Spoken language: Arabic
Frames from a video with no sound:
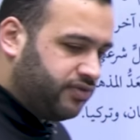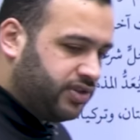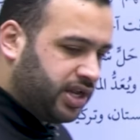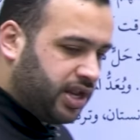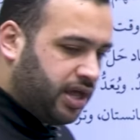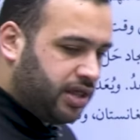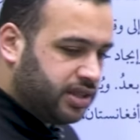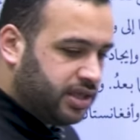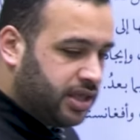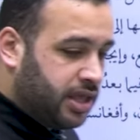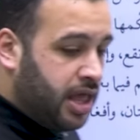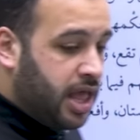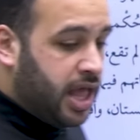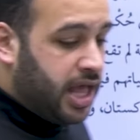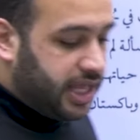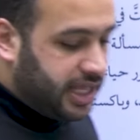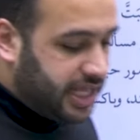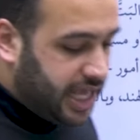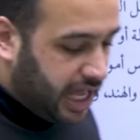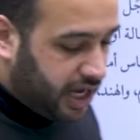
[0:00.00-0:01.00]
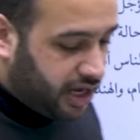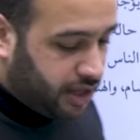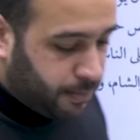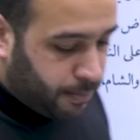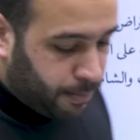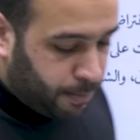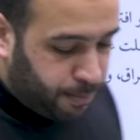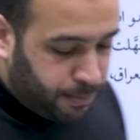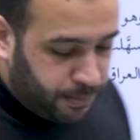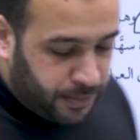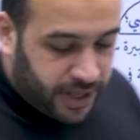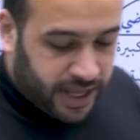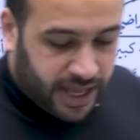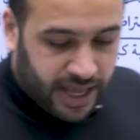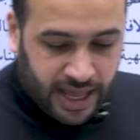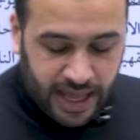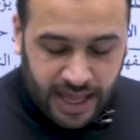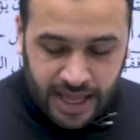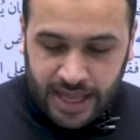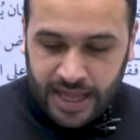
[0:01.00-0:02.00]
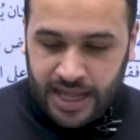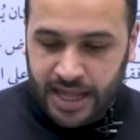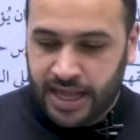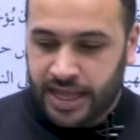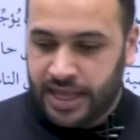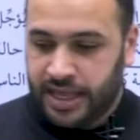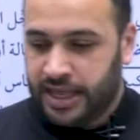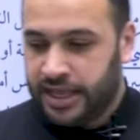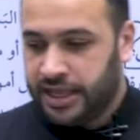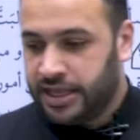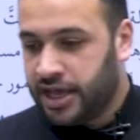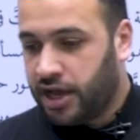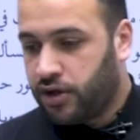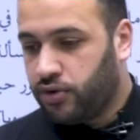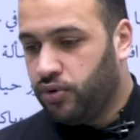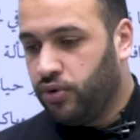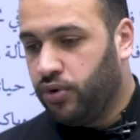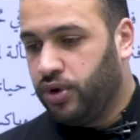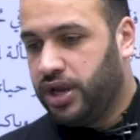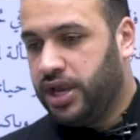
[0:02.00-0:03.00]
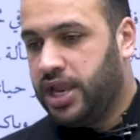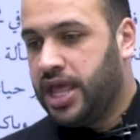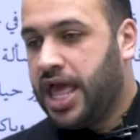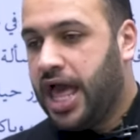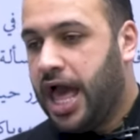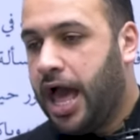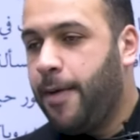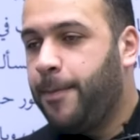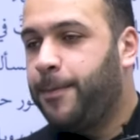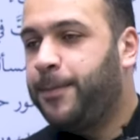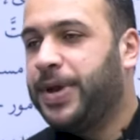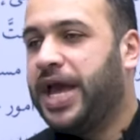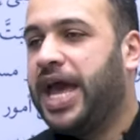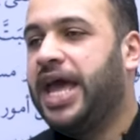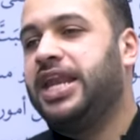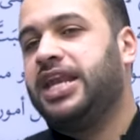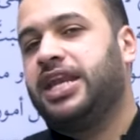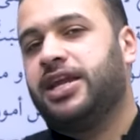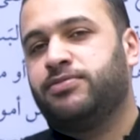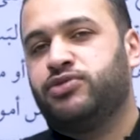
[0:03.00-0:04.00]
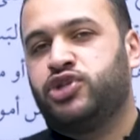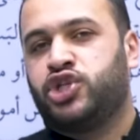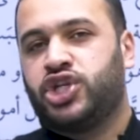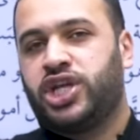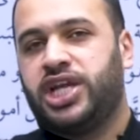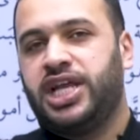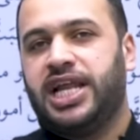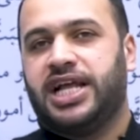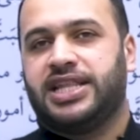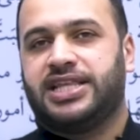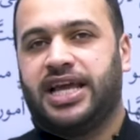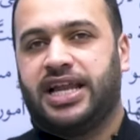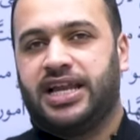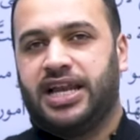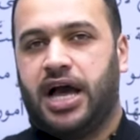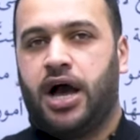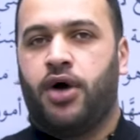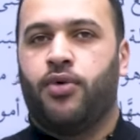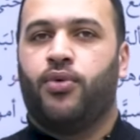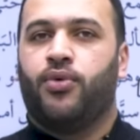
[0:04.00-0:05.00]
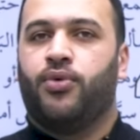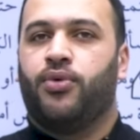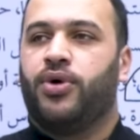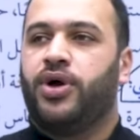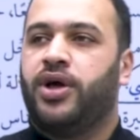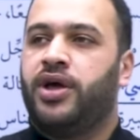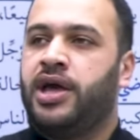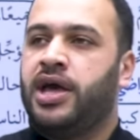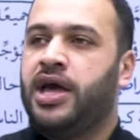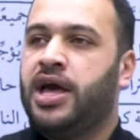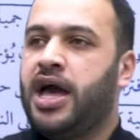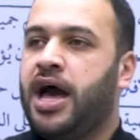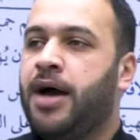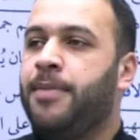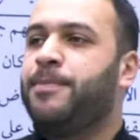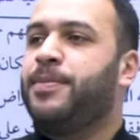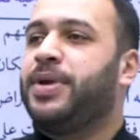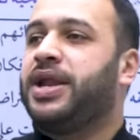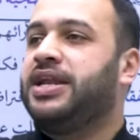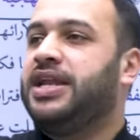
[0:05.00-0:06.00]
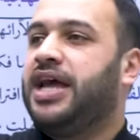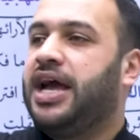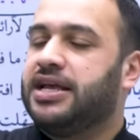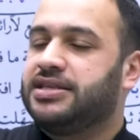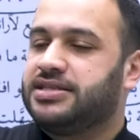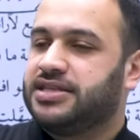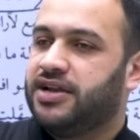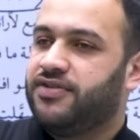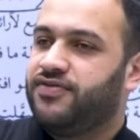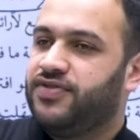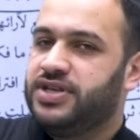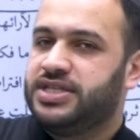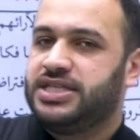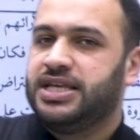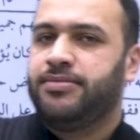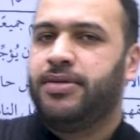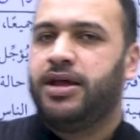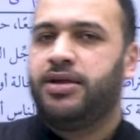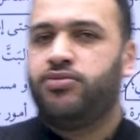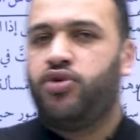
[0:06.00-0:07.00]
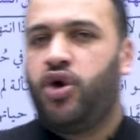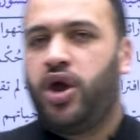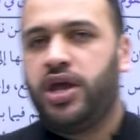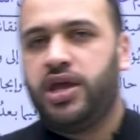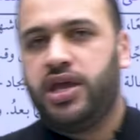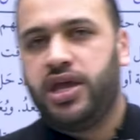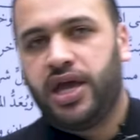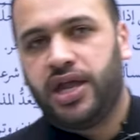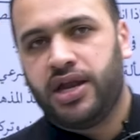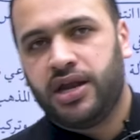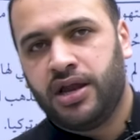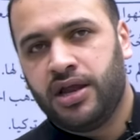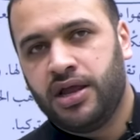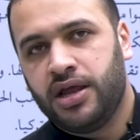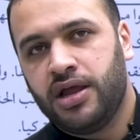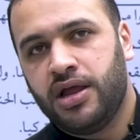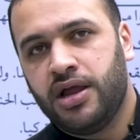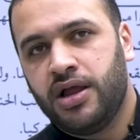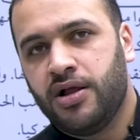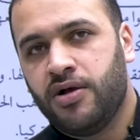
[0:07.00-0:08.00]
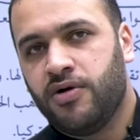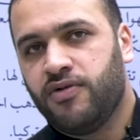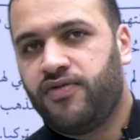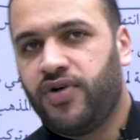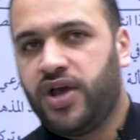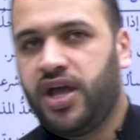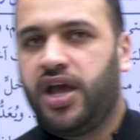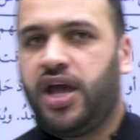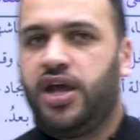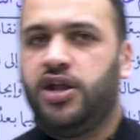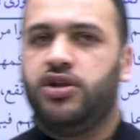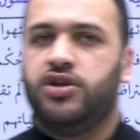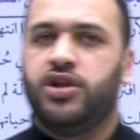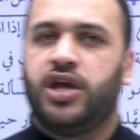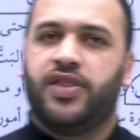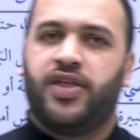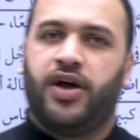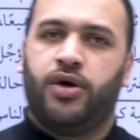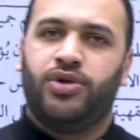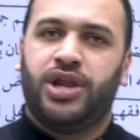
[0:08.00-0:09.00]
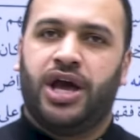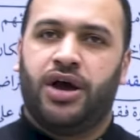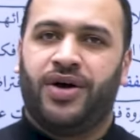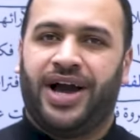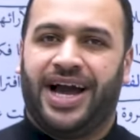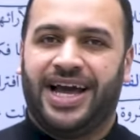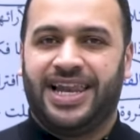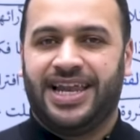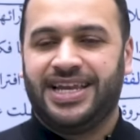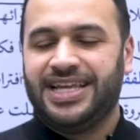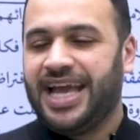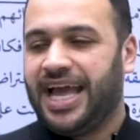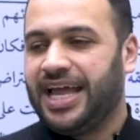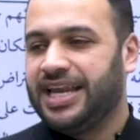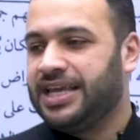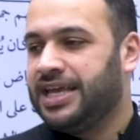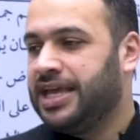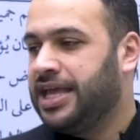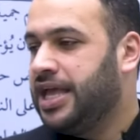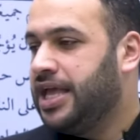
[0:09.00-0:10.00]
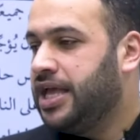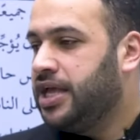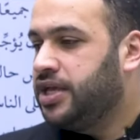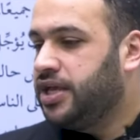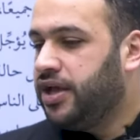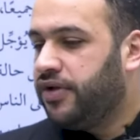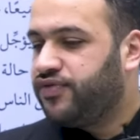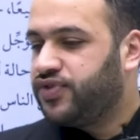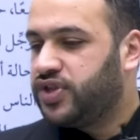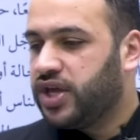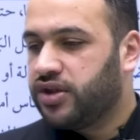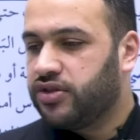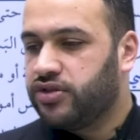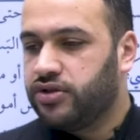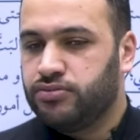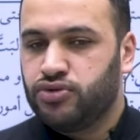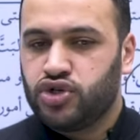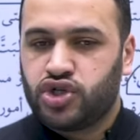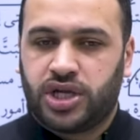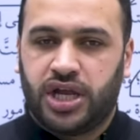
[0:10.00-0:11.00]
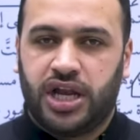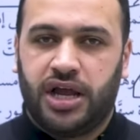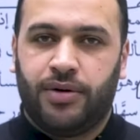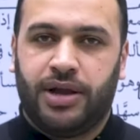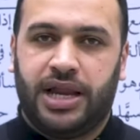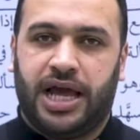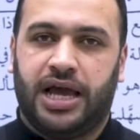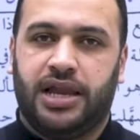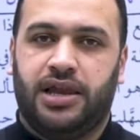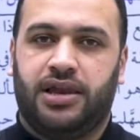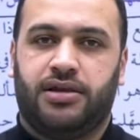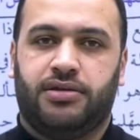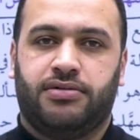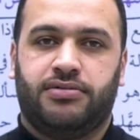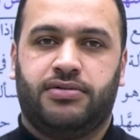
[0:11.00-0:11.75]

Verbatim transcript: افتراضي يعني آه، آه، يقول هب أن مشكلة أو آه، امرا حصل في زمن معين فيحل يضع له حلا يعني يفترض المشكله والحل